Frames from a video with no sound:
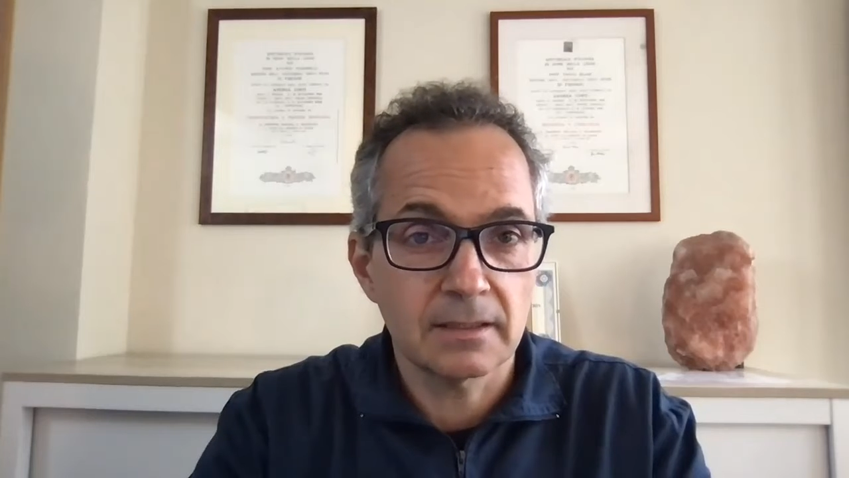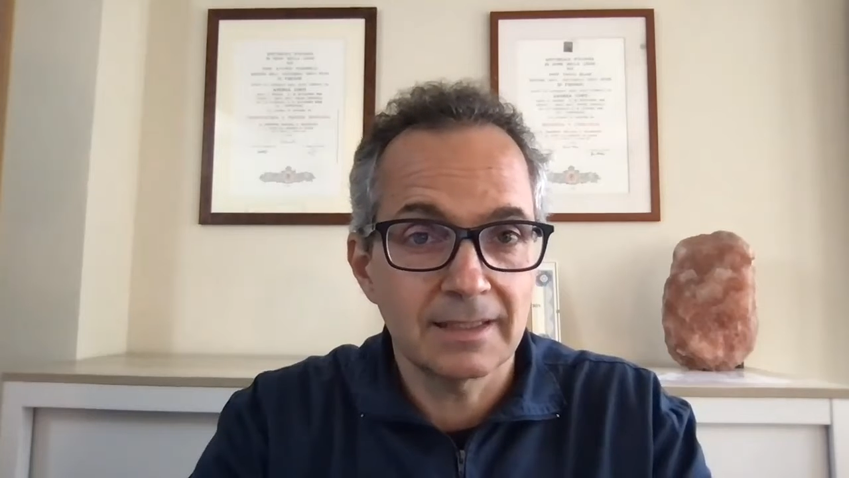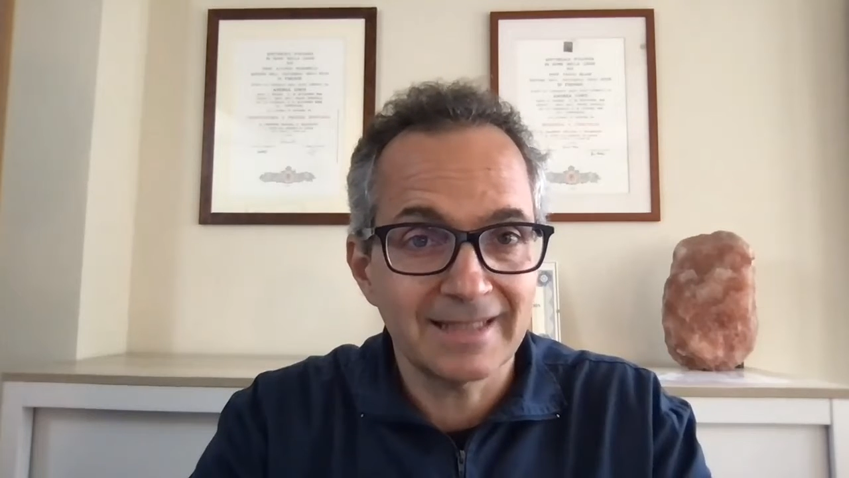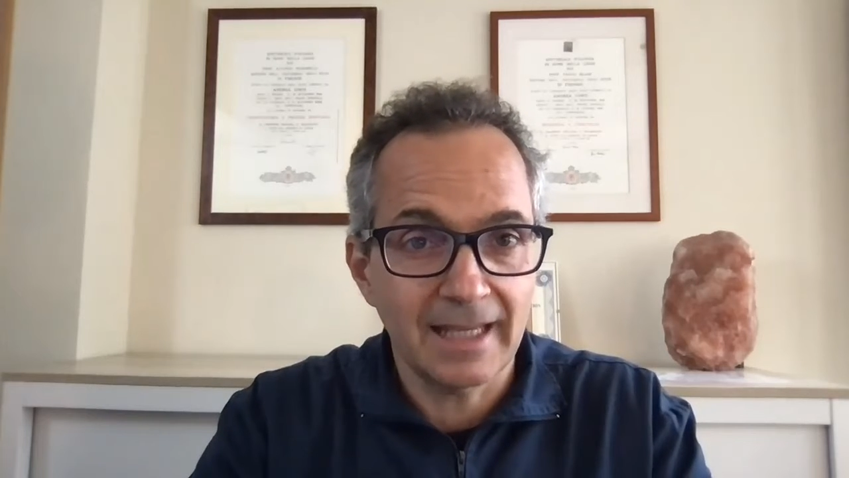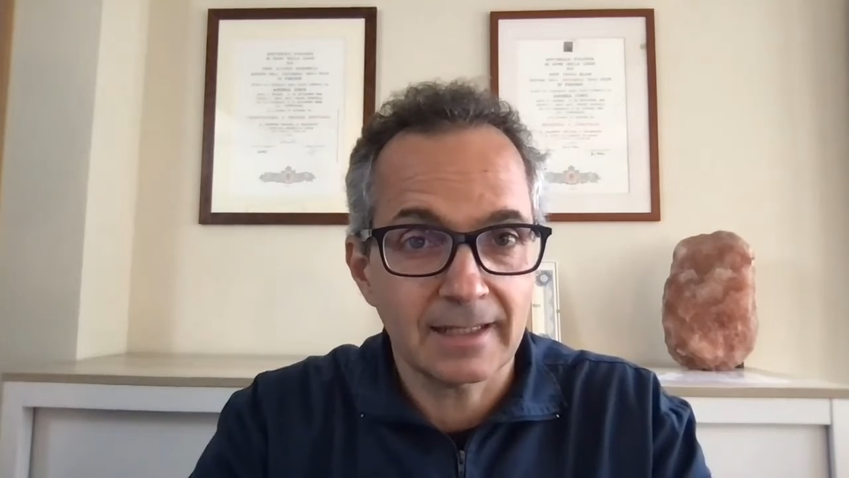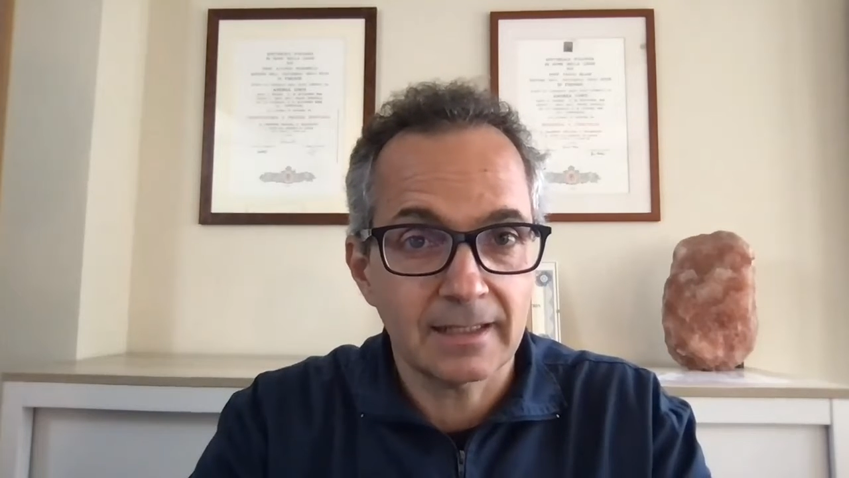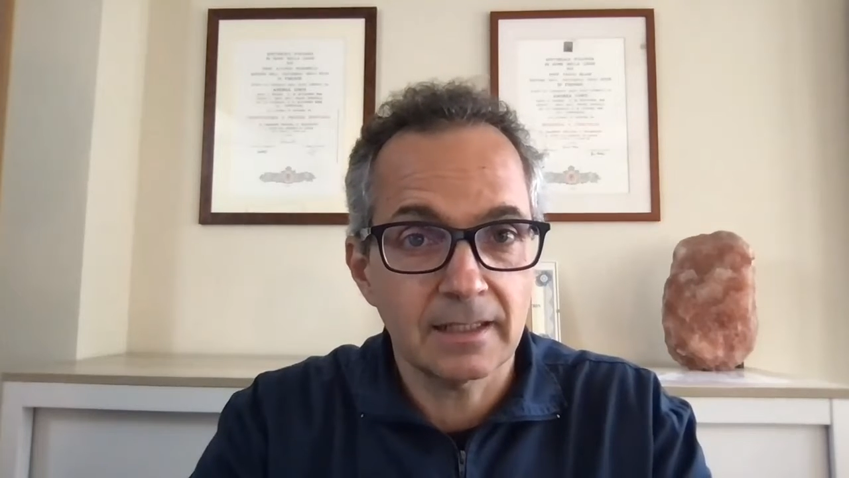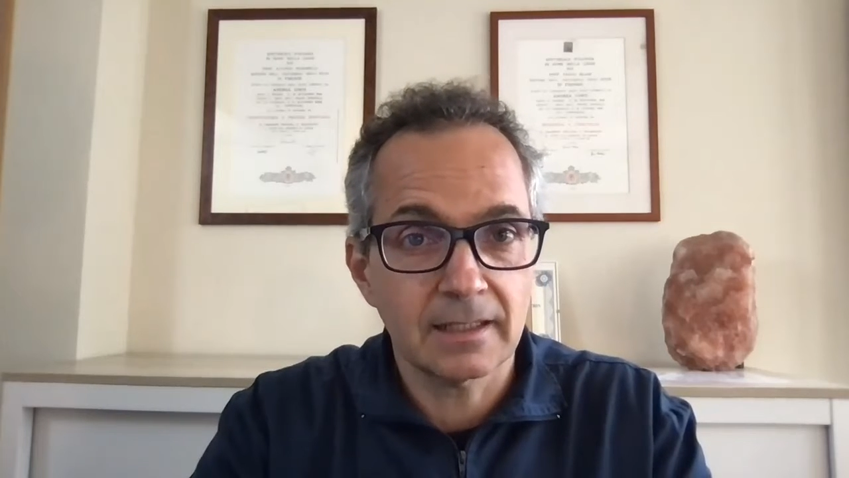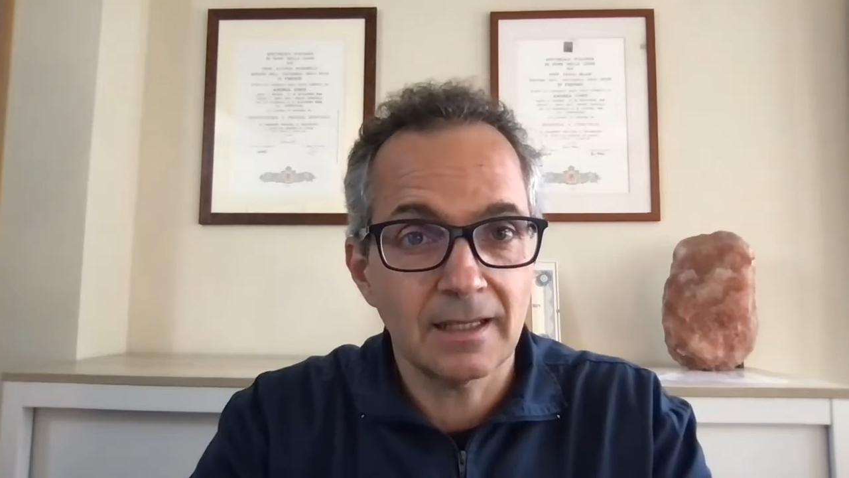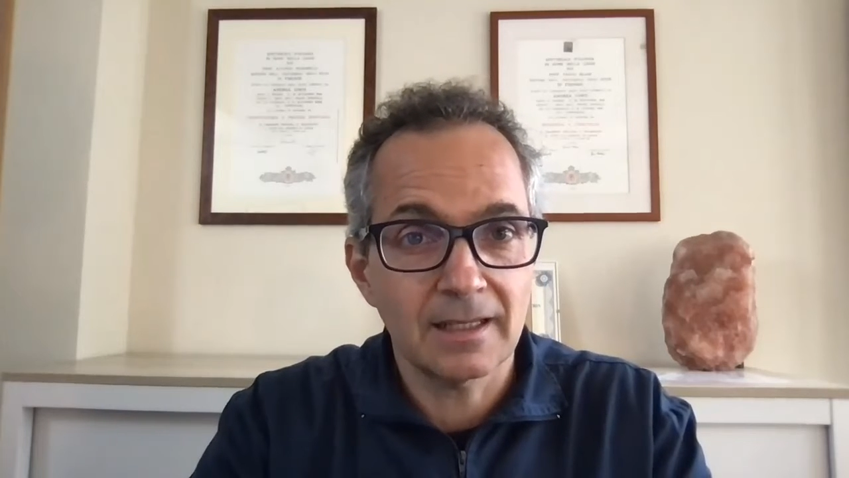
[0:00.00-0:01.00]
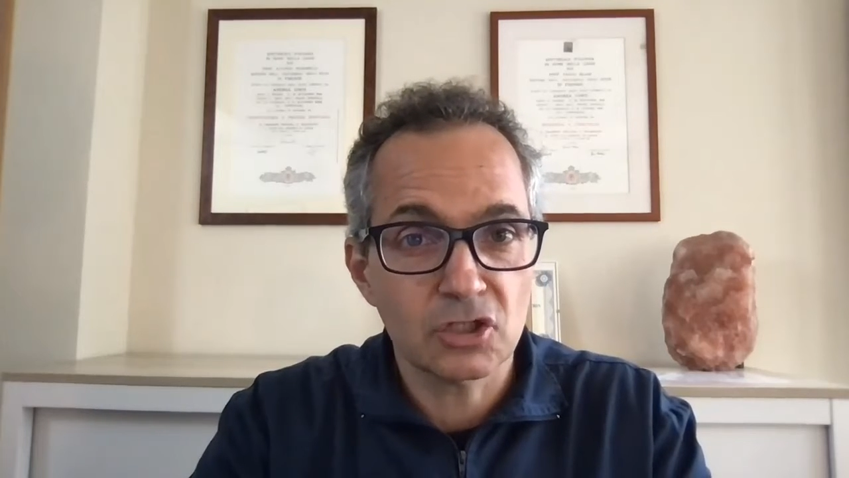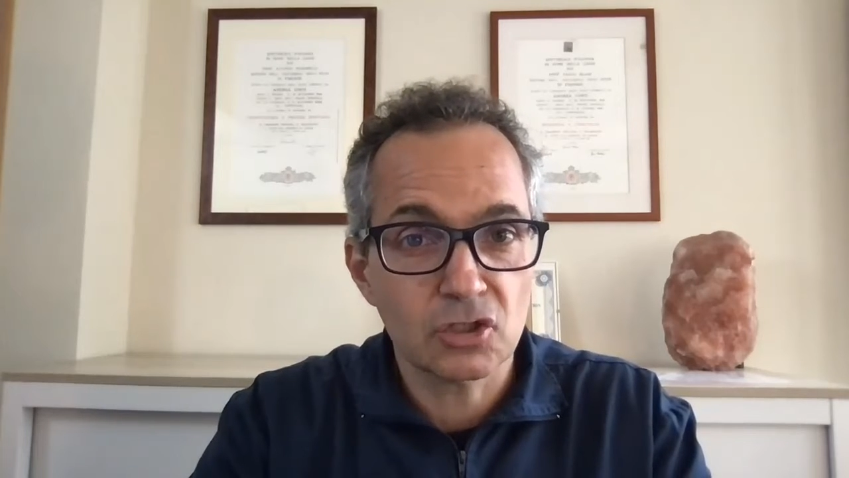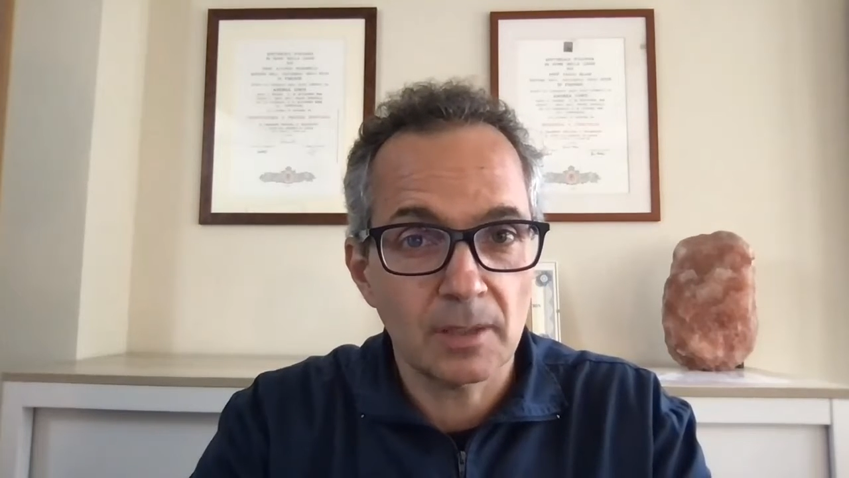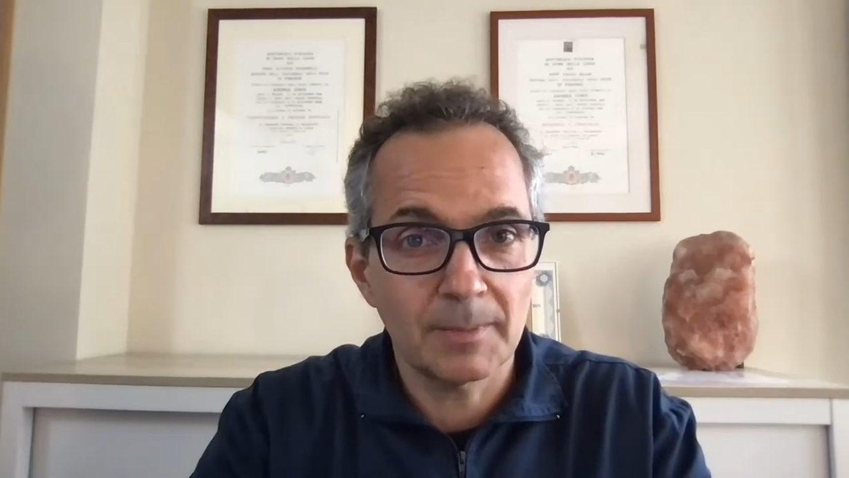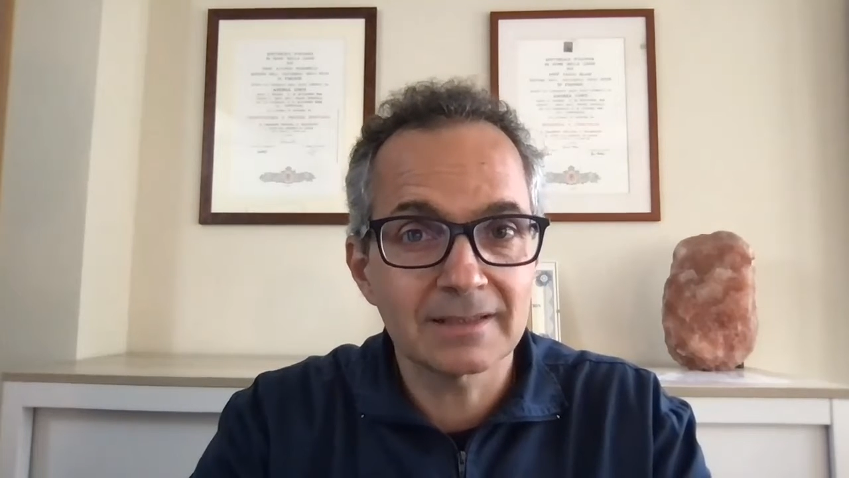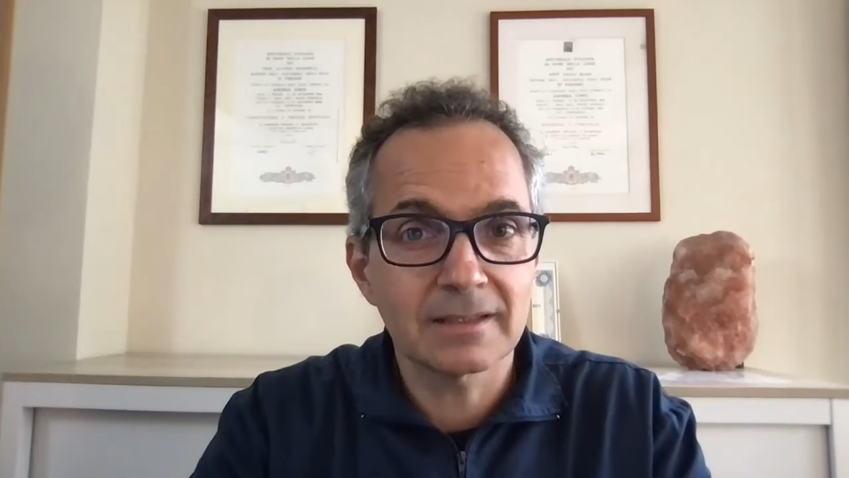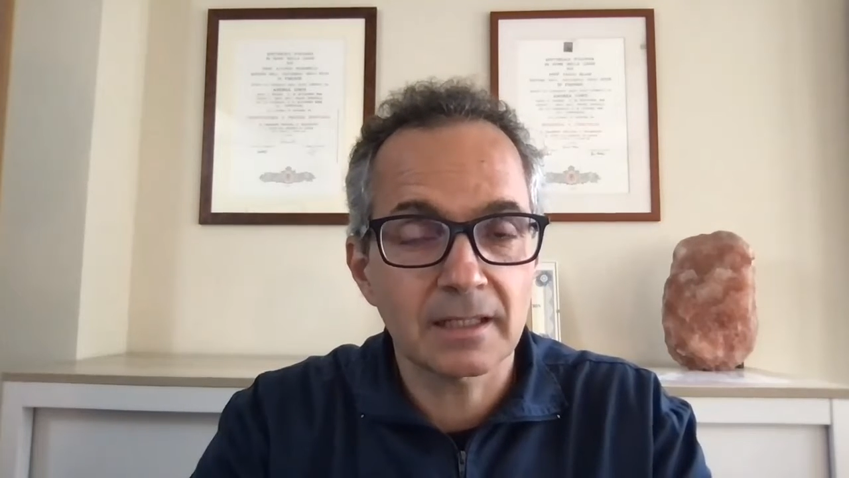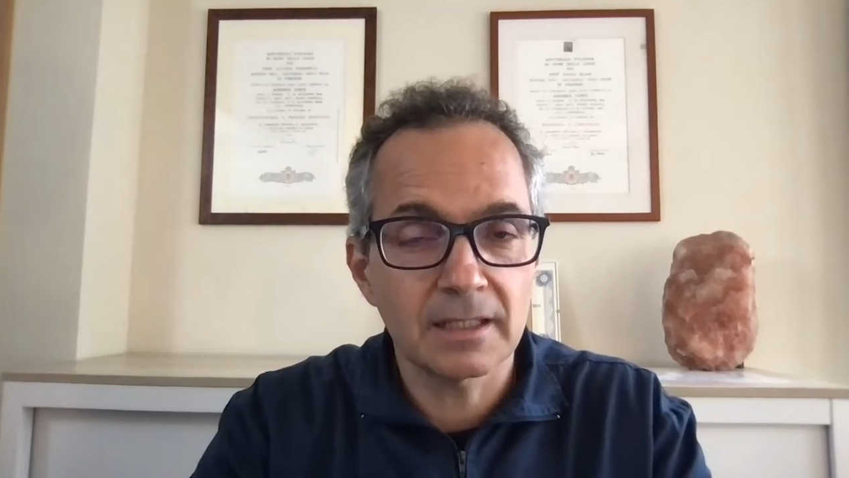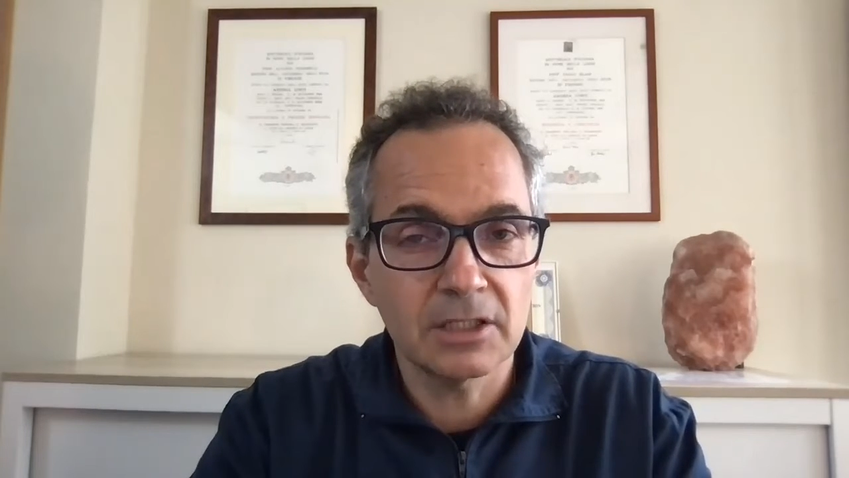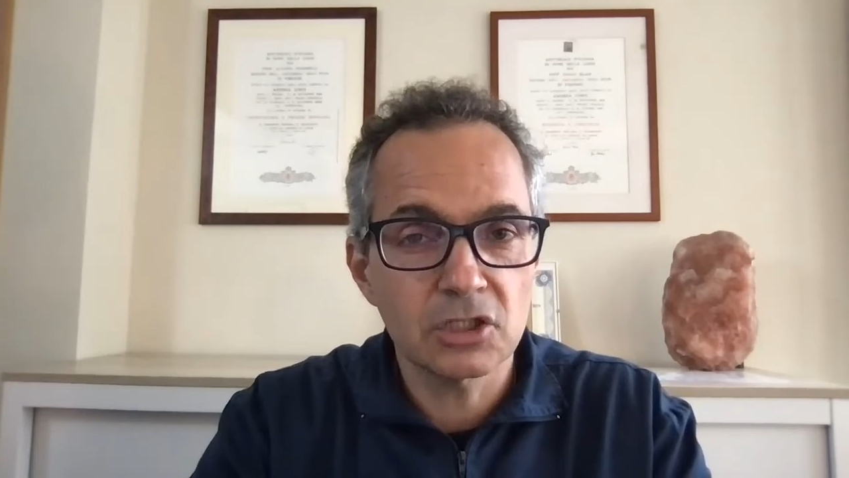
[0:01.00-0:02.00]
le tecniche e i ragionamenti
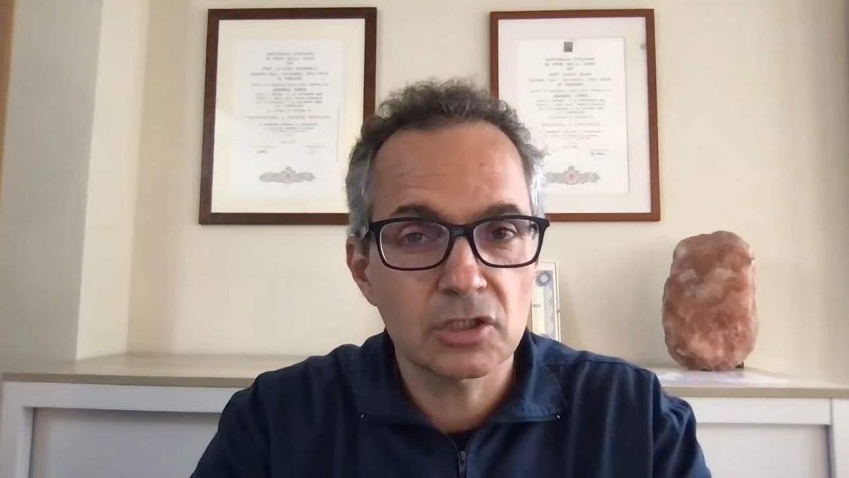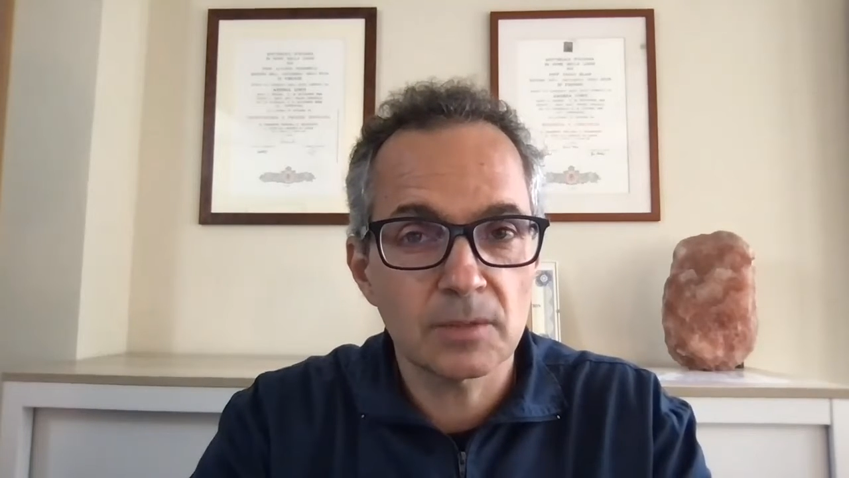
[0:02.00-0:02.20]
clinici